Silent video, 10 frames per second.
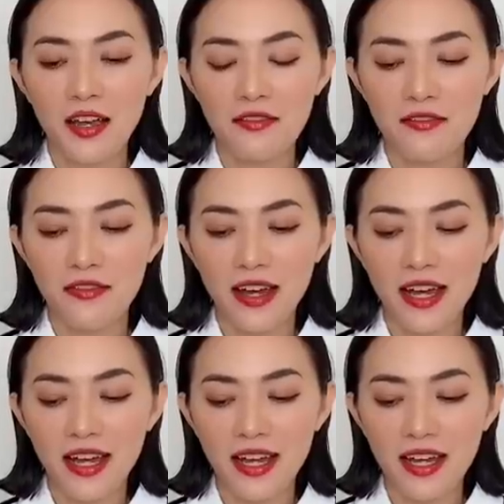
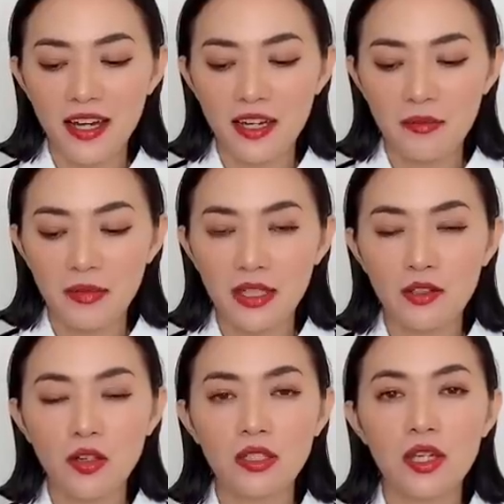và mình
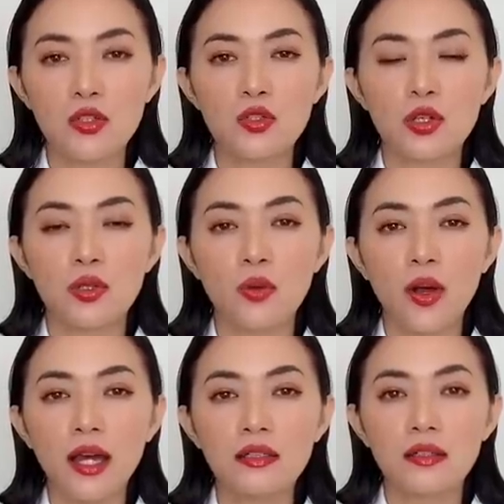có thể chuyển
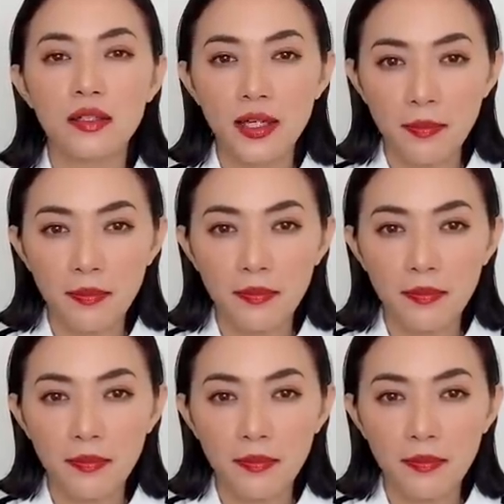hóa được nghiệp